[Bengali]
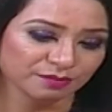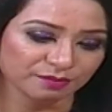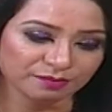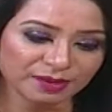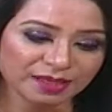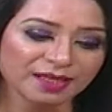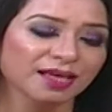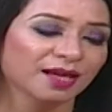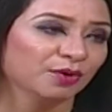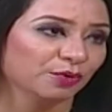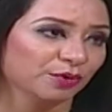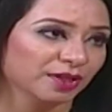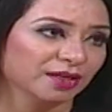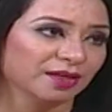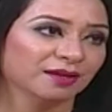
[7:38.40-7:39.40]
মিলিয়ে
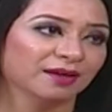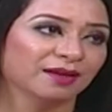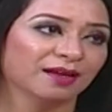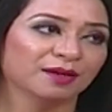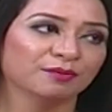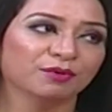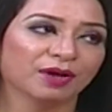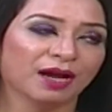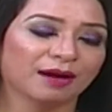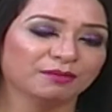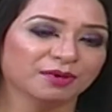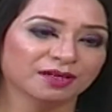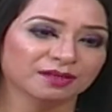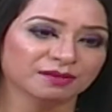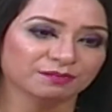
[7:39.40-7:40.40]
করি এবং
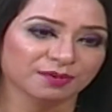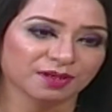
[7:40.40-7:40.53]
আমার